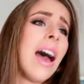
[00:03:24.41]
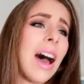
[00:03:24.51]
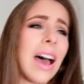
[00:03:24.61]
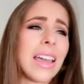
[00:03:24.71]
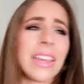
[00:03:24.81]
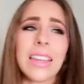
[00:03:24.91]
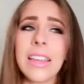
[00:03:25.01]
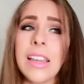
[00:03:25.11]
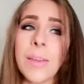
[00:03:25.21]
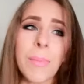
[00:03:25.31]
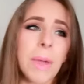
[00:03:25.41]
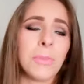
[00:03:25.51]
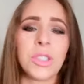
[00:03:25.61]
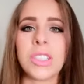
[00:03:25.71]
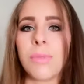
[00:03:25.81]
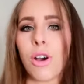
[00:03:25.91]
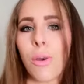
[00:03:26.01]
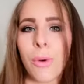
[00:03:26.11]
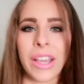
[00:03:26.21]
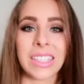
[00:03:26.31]
hay, ves muchísimos
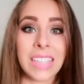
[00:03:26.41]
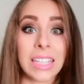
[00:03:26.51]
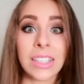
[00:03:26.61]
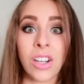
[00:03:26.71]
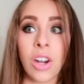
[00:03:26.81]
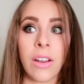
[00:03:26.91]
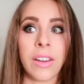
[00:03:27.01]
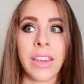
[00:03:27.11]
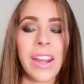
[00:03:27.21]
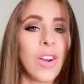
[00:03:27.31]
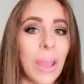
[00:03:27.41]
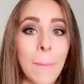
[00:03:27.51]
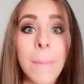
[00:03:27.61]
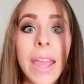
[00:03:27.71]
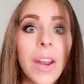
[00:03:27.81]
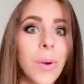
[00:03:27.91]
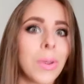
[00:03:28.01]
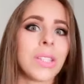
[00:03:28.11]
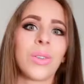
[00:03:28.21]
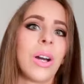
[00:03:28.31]
como que asiáticos, la verdad es que lo que menos
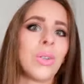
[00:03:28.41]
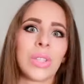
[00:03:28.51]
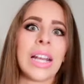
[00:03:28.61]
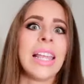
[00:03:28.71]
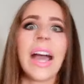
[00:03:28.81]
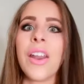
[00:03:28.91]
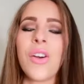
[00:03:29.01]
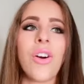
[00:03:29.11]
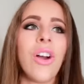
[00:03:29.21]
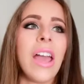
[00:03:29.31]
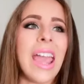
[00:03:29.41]
ves son australianos,